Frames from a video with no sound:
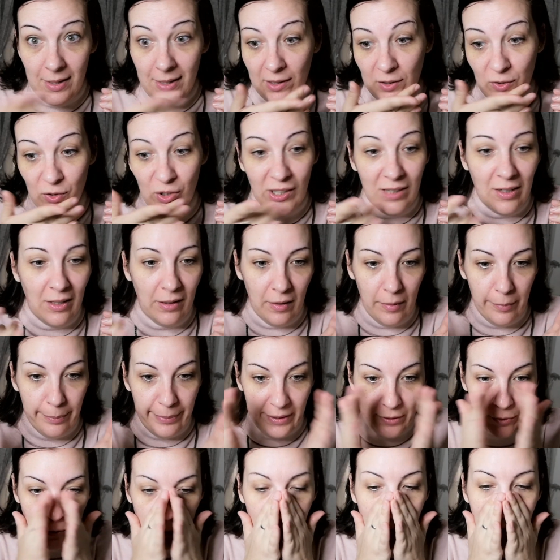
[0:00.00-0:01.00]
rica, no estaría en el
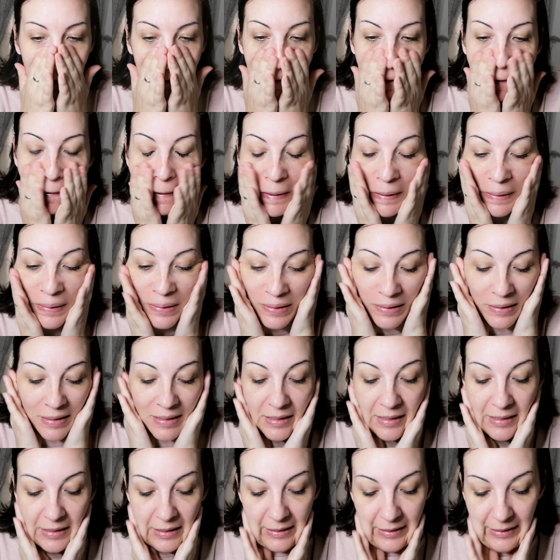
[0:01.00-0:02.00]
paro.
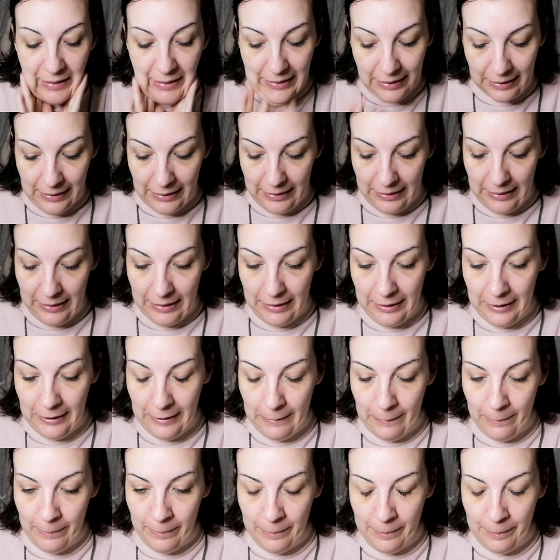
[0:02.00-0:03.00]

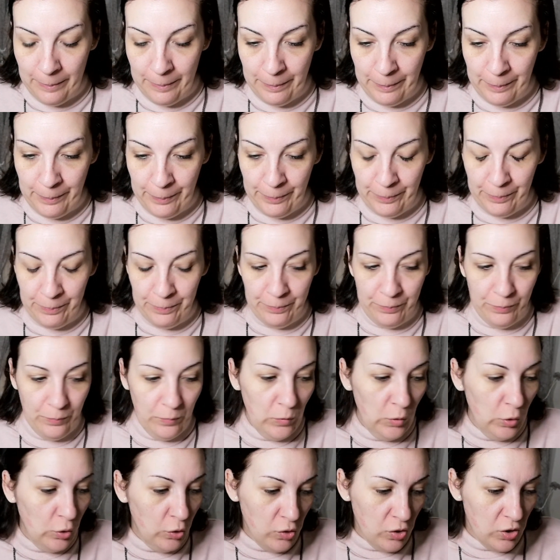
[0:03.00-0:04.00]
Y mm,
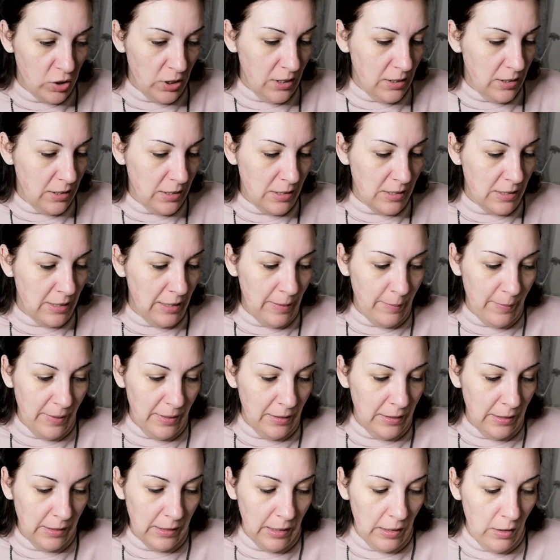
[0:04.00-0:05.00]
no sé,
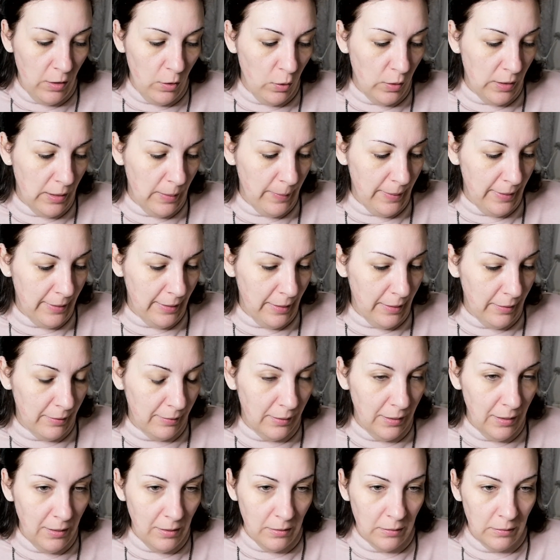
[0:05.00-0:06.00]
sinceramente, qué es lo que van a
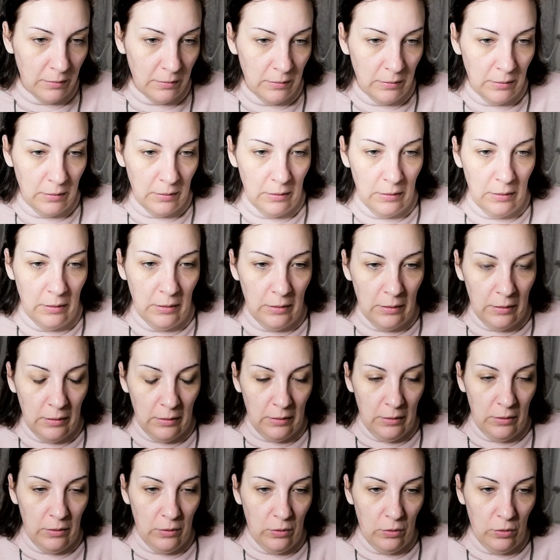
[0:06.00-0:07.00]
hacer.
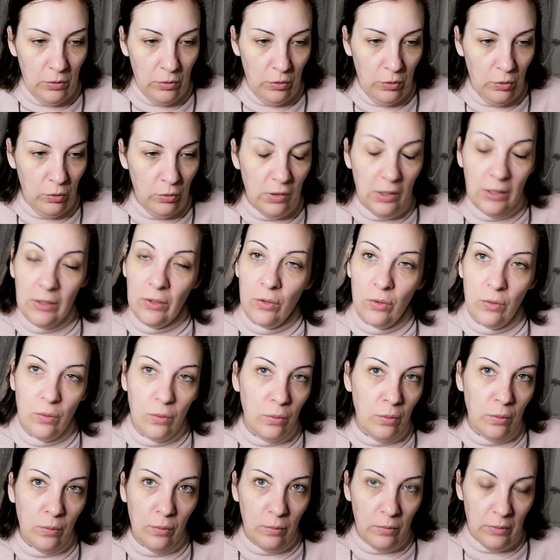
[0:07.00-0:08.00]
No
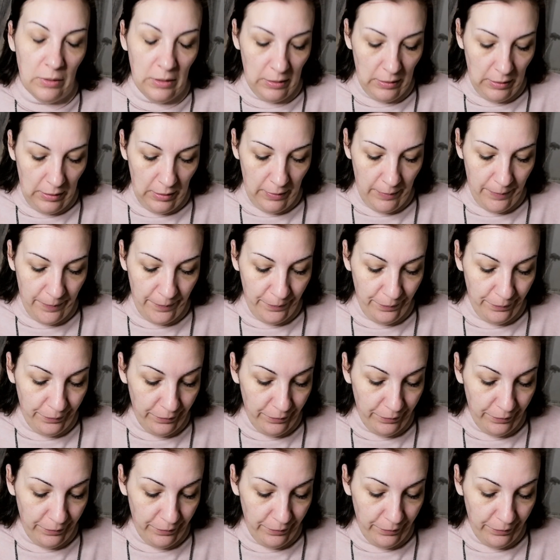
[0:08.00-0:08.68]
tengo ni idea.